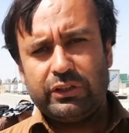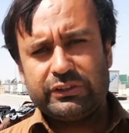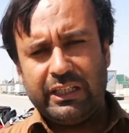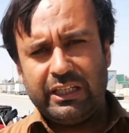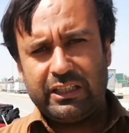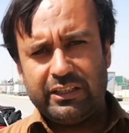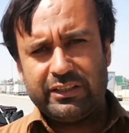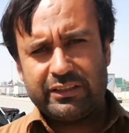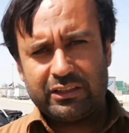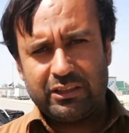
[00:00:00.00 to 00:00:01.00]
जाने की
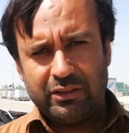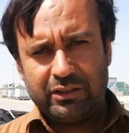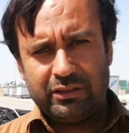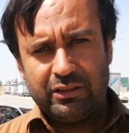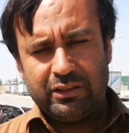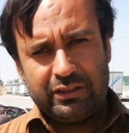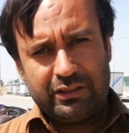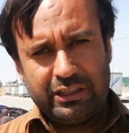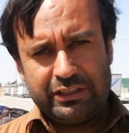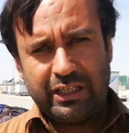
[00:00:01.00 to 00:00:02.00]
इजाज़त
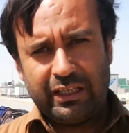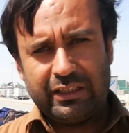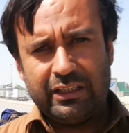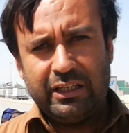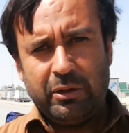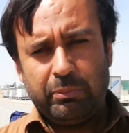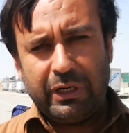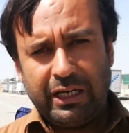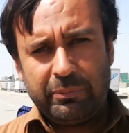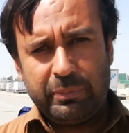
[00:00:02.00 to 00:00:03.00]
दी जाएगी
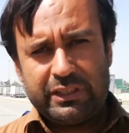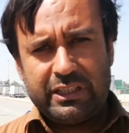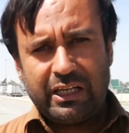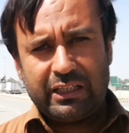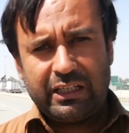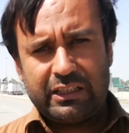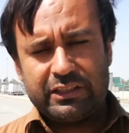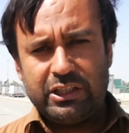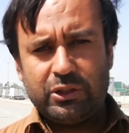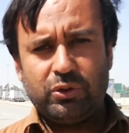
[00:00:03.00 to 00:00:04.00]
बग़ैर पीसीआर के
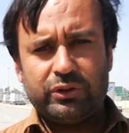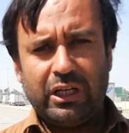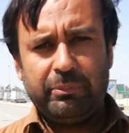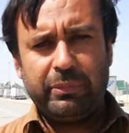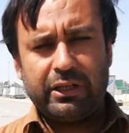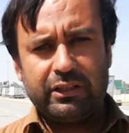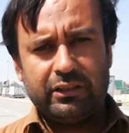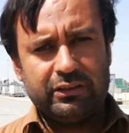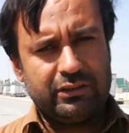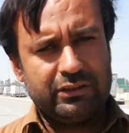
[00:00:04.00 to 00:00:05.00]
किसी को यहाँ पर
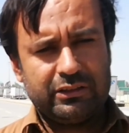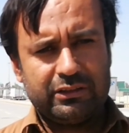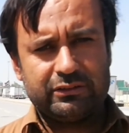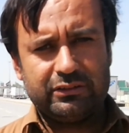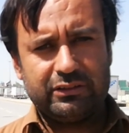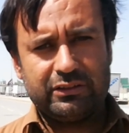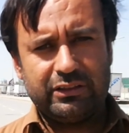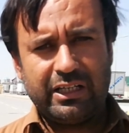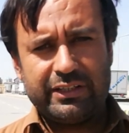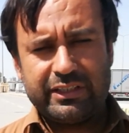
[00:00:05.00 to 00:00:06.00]

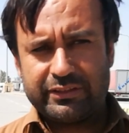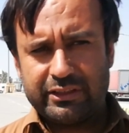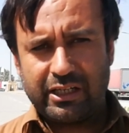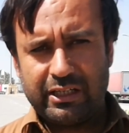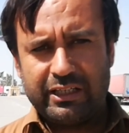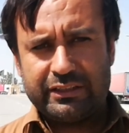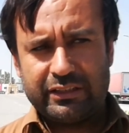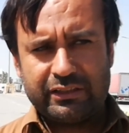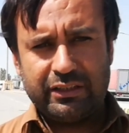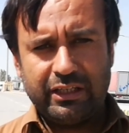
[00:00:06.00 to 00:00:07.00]
यहाँ से एग्ज़िट करने की
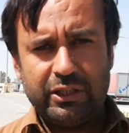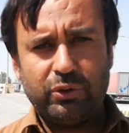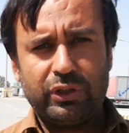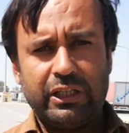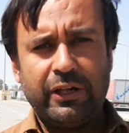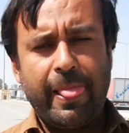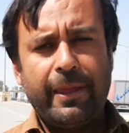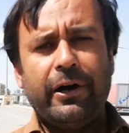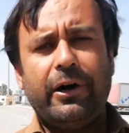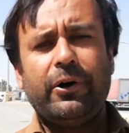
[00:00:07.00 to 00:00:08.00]
इजाज़त नहीं होगी
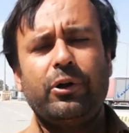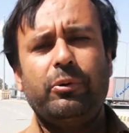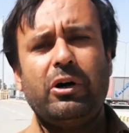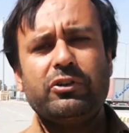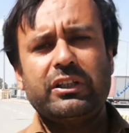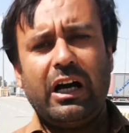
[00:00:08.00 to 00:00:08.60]
और बहुत से